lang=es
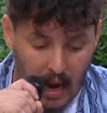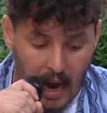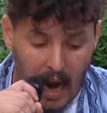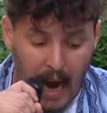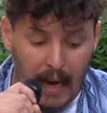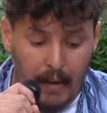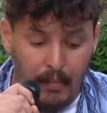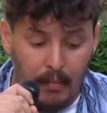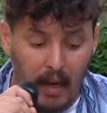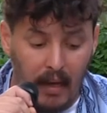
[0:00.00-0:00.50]

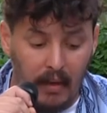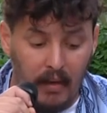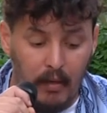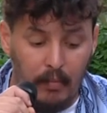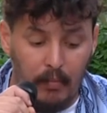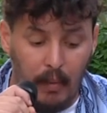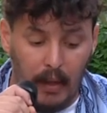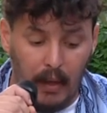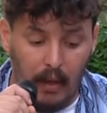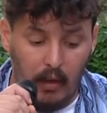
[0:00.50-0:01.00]
Hay más
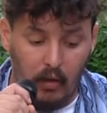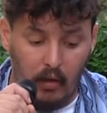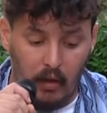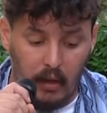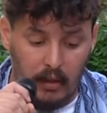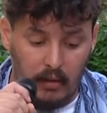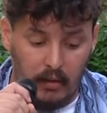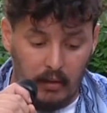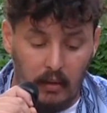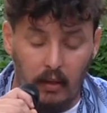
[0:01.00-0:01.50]

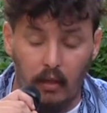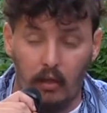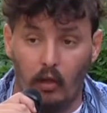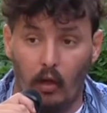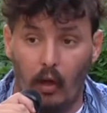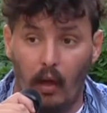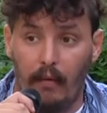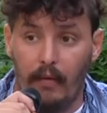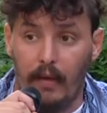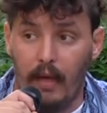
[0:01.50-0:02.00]
disparadores y
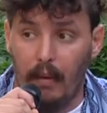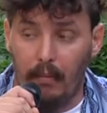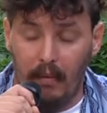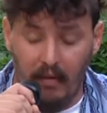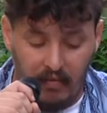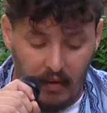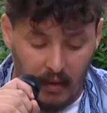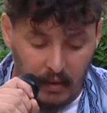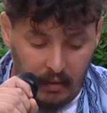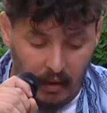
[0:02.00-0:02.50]
todavía me
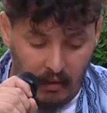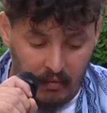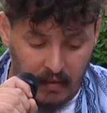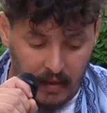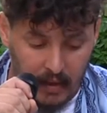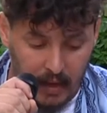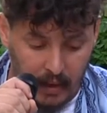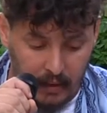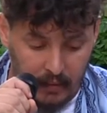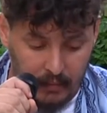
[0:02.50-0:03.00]
falta el
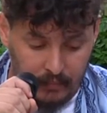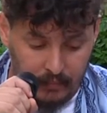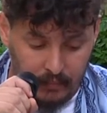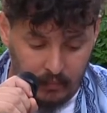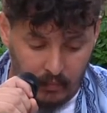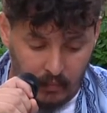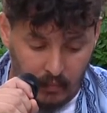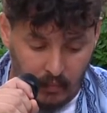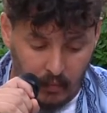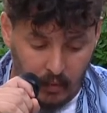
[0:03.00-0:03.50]
final.
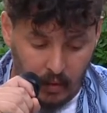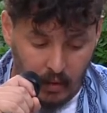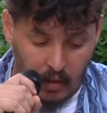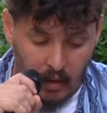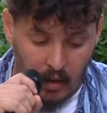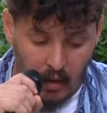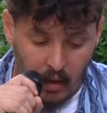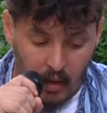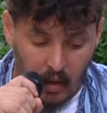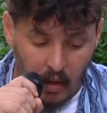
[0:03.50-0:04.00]

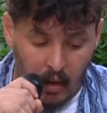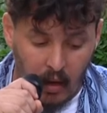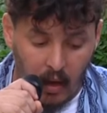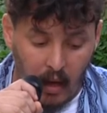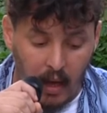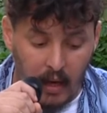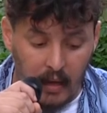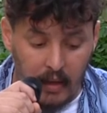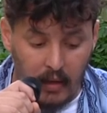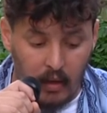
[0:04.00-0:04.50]

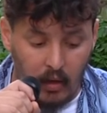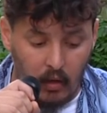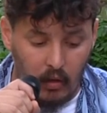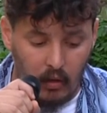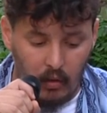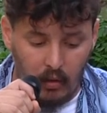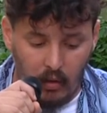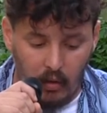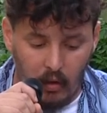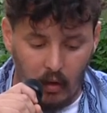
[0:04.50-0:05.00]

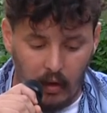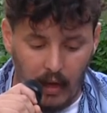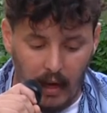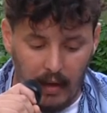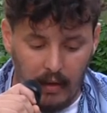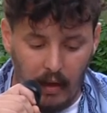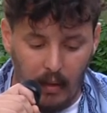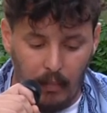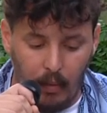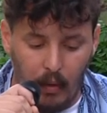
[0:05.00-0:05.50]
Elijo lo que
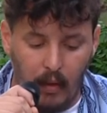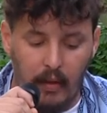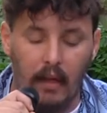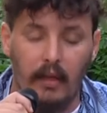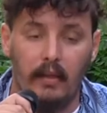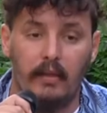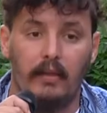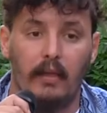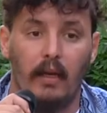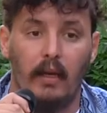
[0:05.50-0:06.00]
hay después
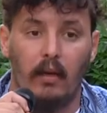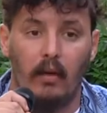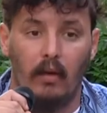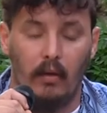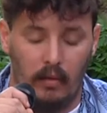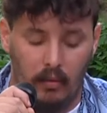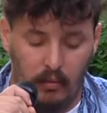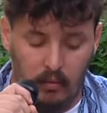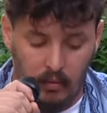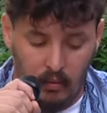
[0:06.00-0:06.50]
del
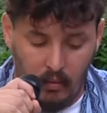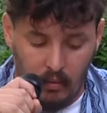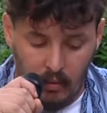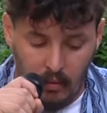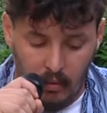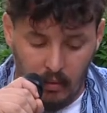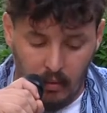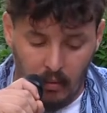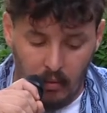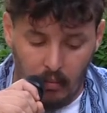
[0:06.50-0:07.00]
cielo,
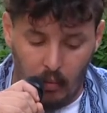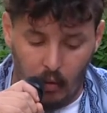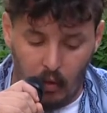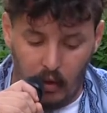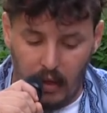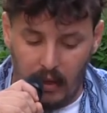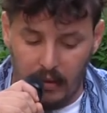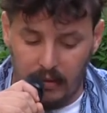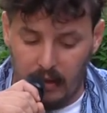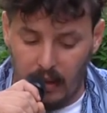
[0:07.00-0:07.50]

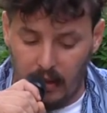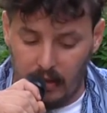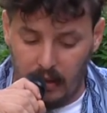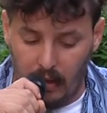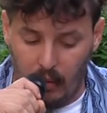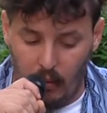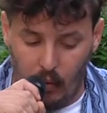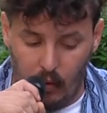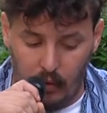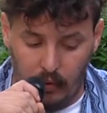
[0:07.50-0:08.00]
porque hacia
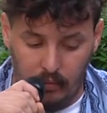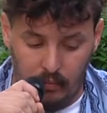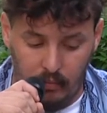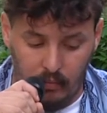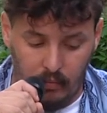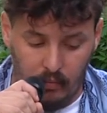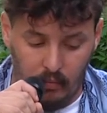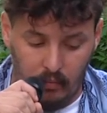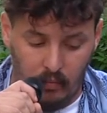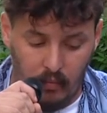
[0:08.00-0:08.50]
allá voy.
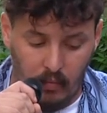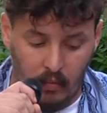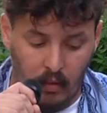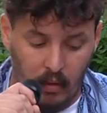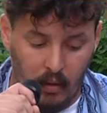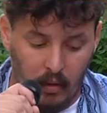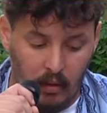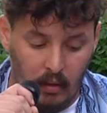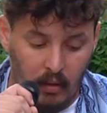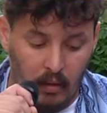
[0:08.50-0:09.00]

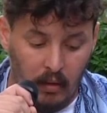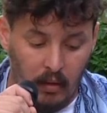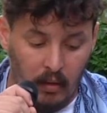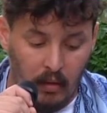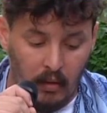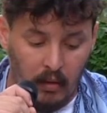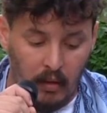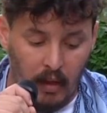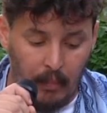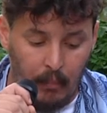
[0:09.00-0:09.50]

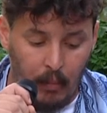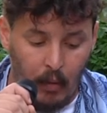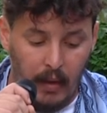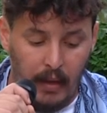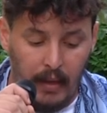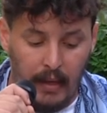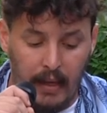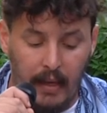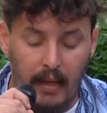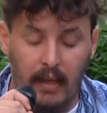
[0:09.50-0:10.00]
Después
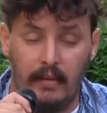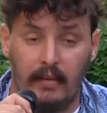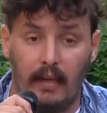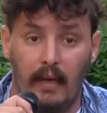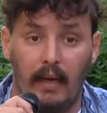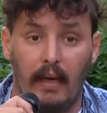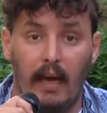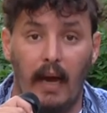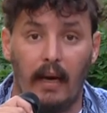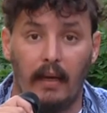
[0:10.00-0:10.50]
de que
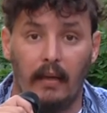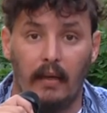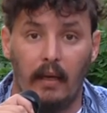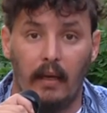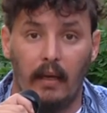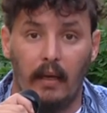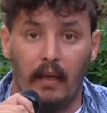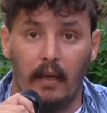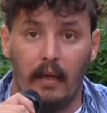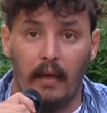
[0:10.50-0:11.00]

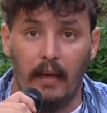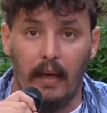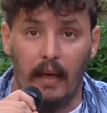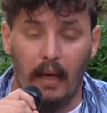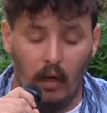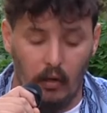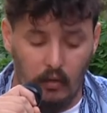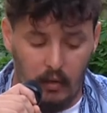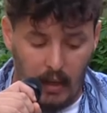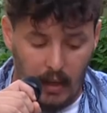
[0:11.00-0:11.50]
desencarne, iré
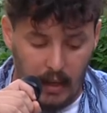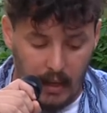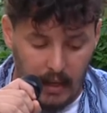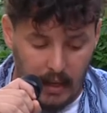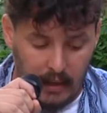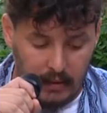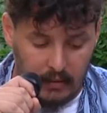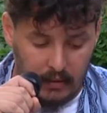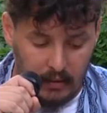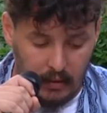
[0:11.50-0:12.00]
a otra
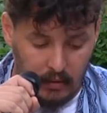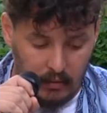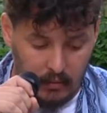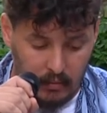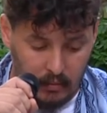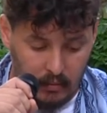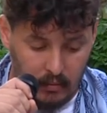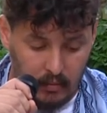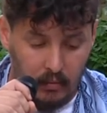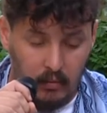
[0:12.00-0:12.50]
galaxia,
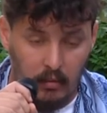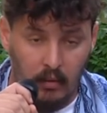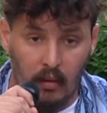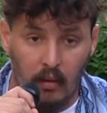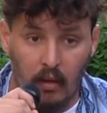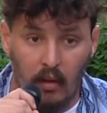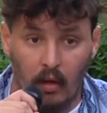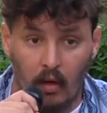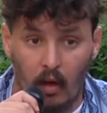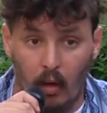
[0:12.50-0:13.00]

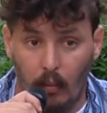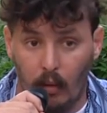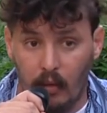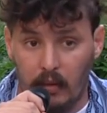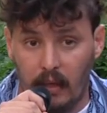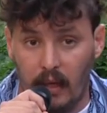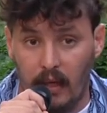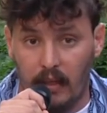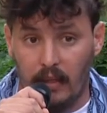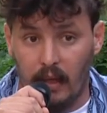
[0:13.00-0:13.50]
como
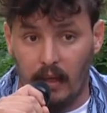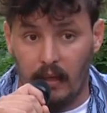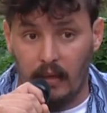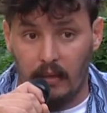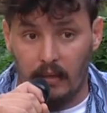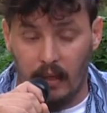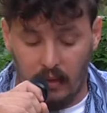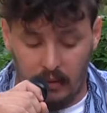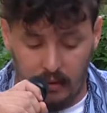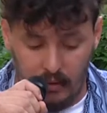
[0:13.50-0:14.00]
estrella
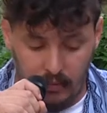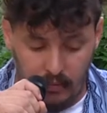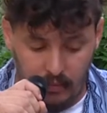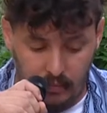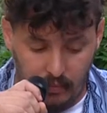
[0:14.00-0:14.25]
quizás,